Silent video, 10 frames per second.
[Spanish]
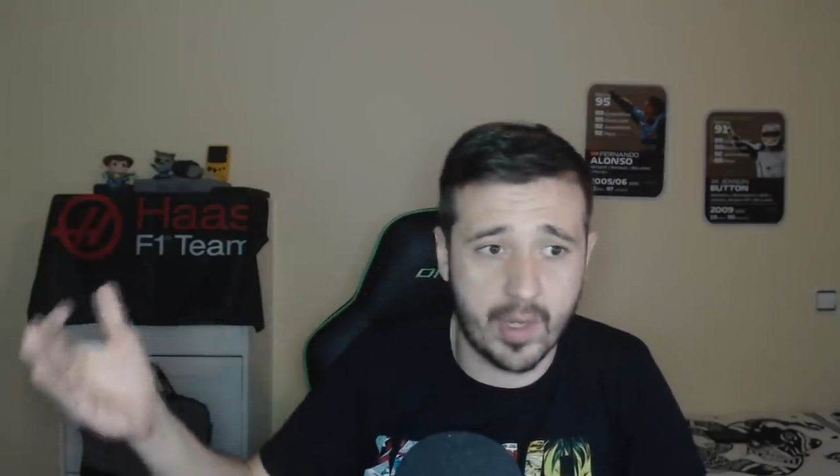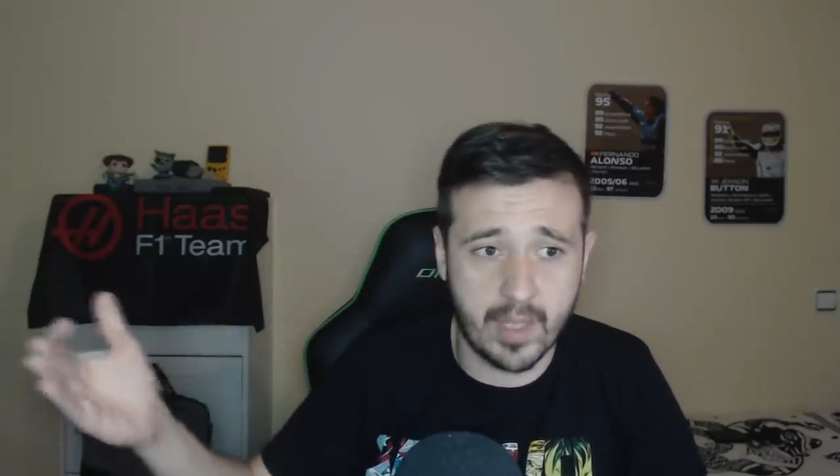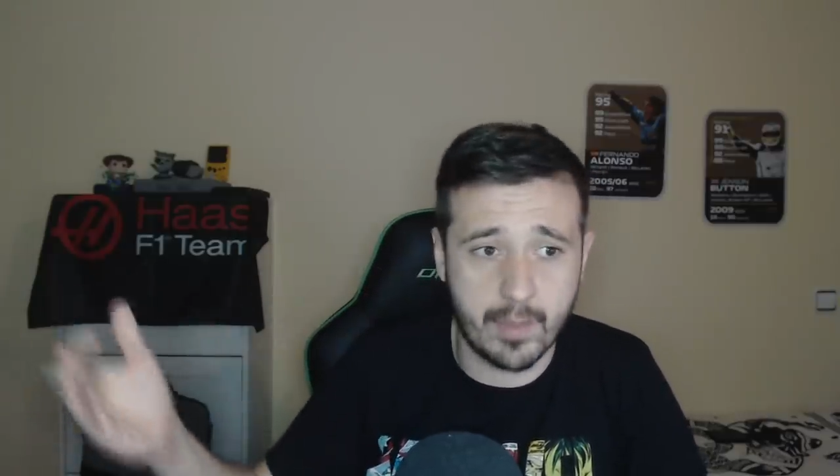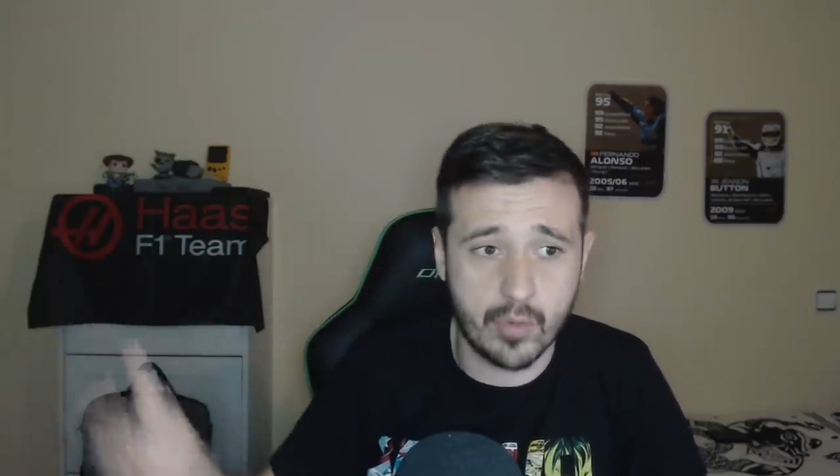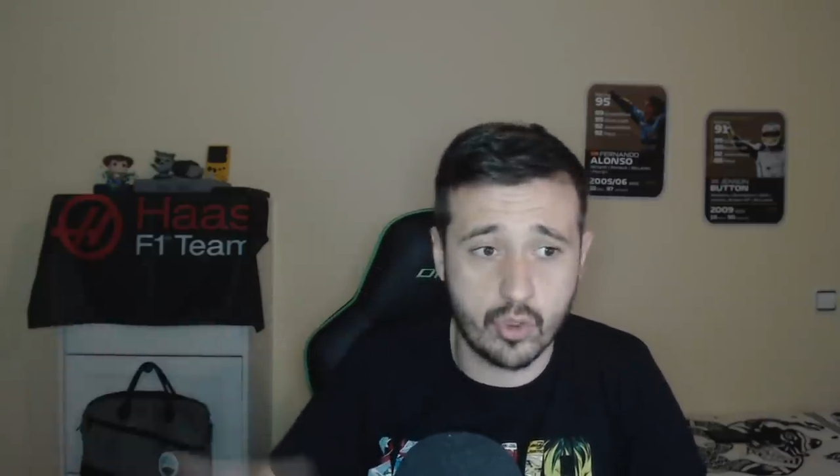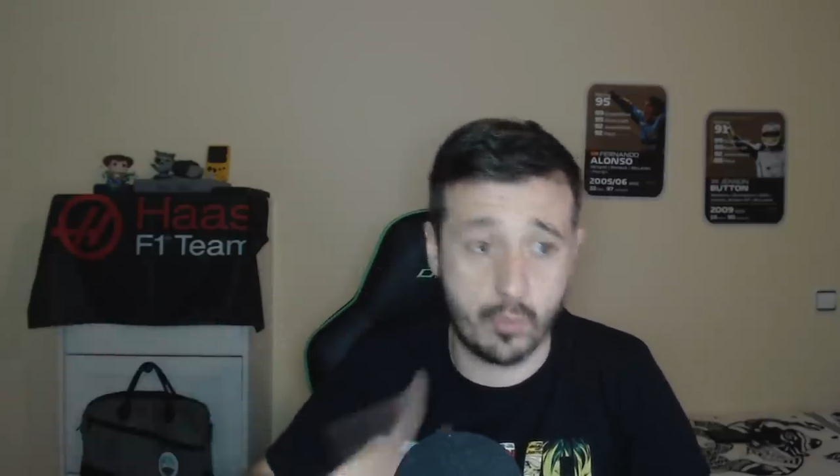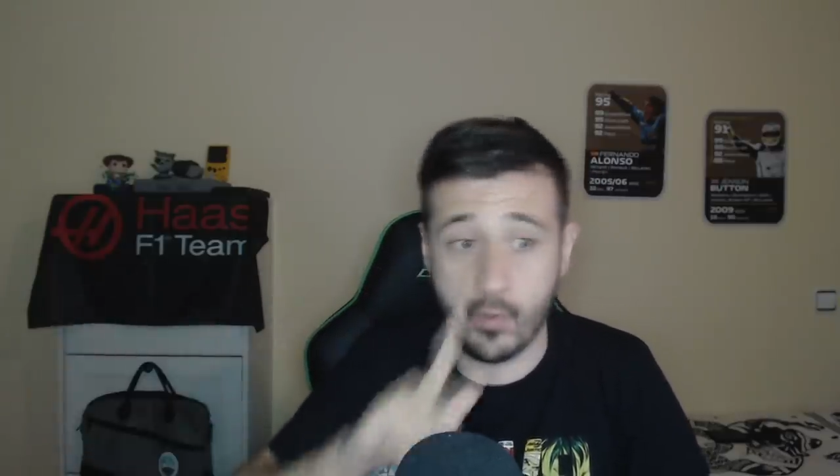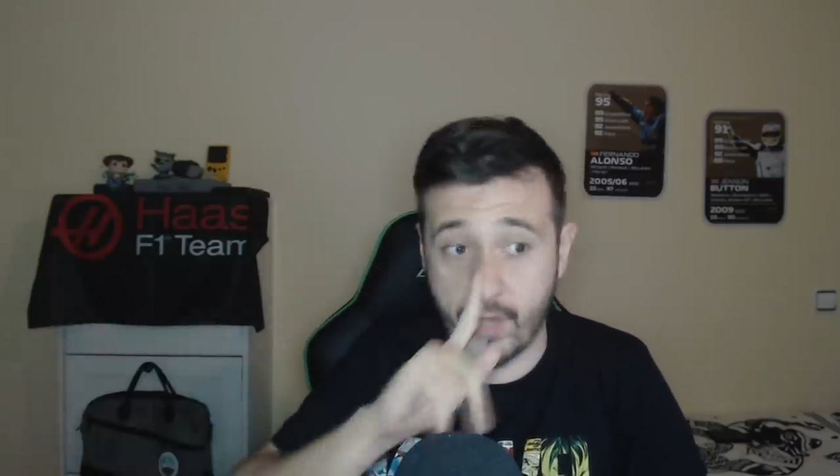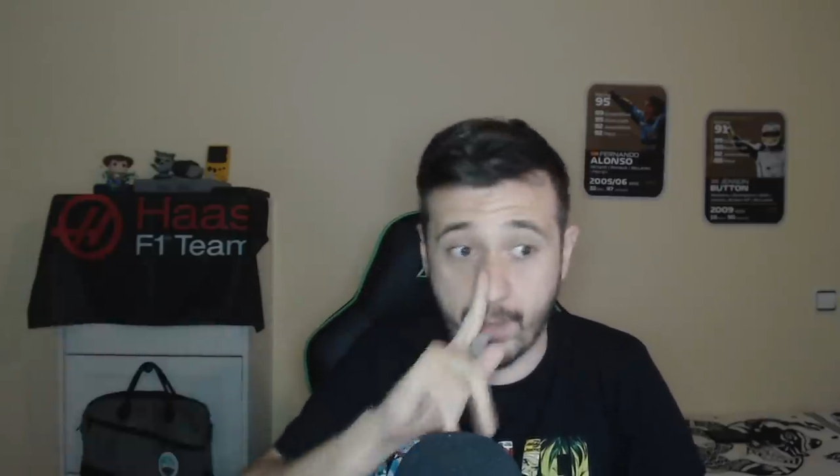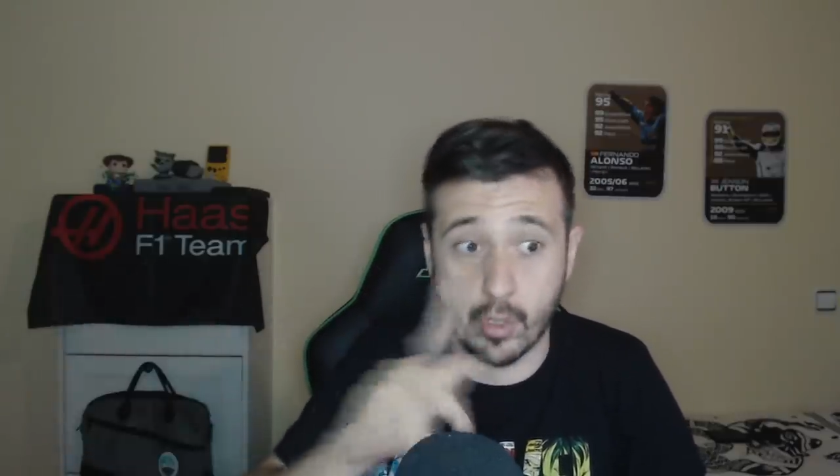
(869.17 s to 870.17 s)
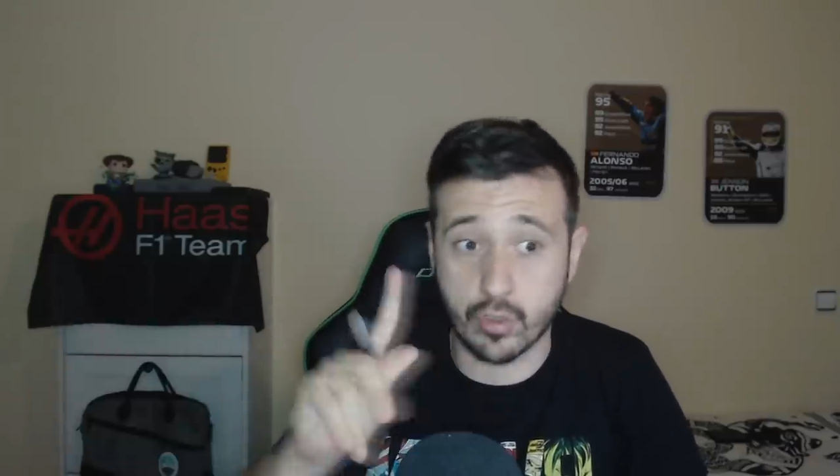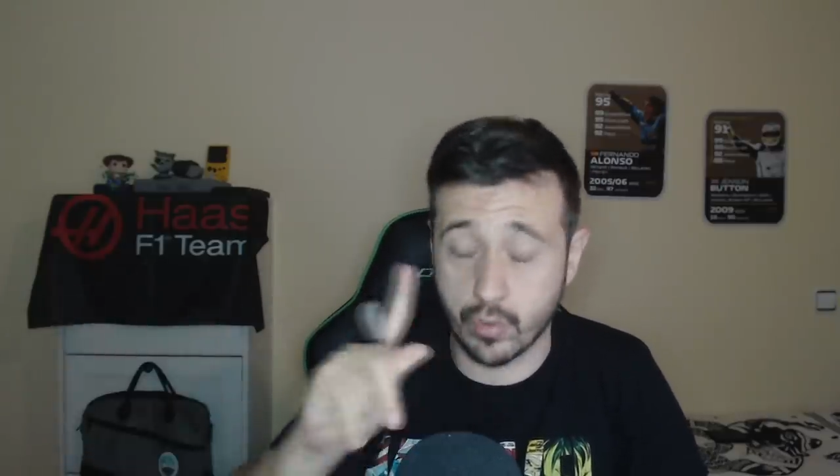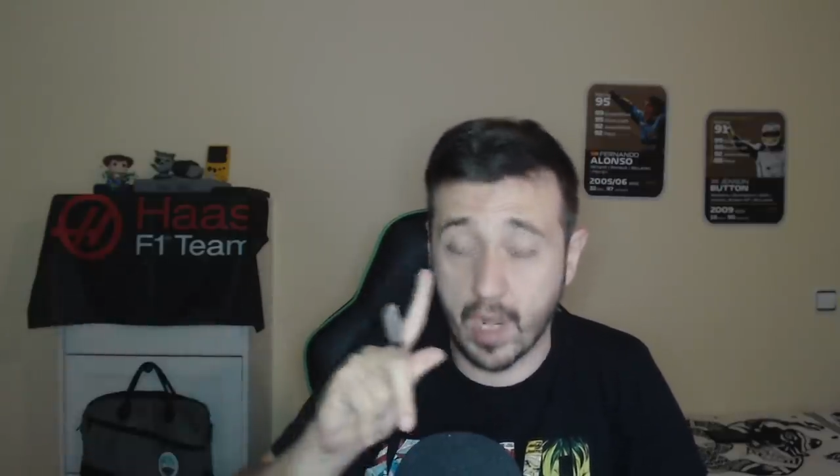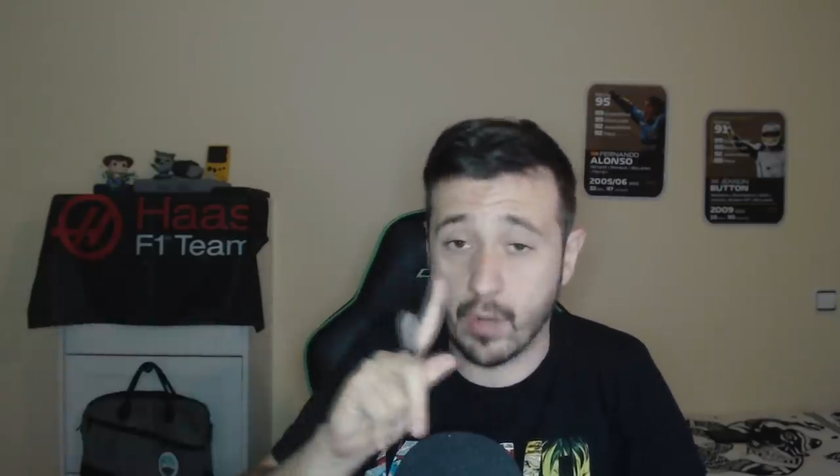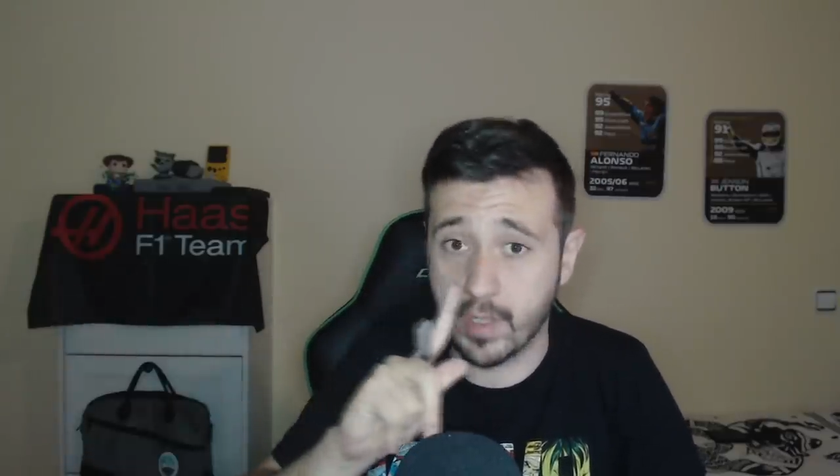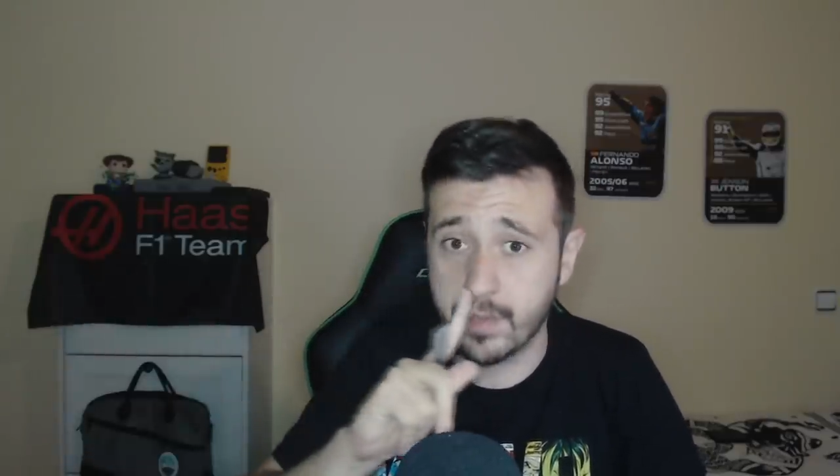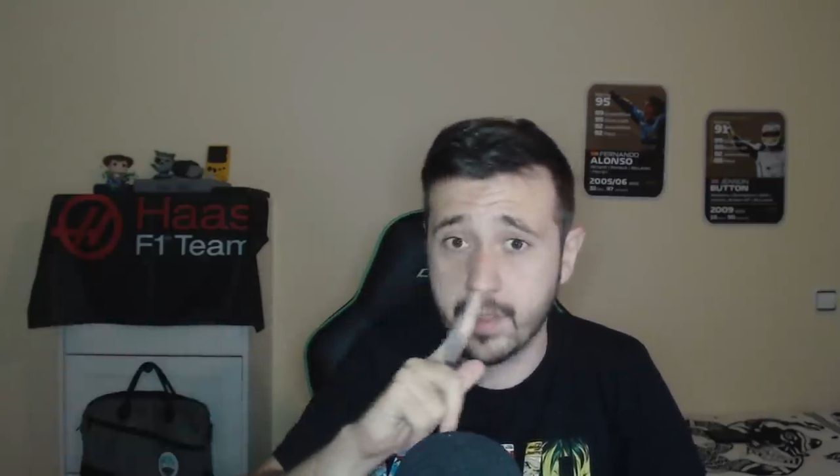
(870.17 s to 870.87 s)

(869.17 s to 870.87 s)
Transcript: 10 minutos. Podría haberlo durado, ¿eh?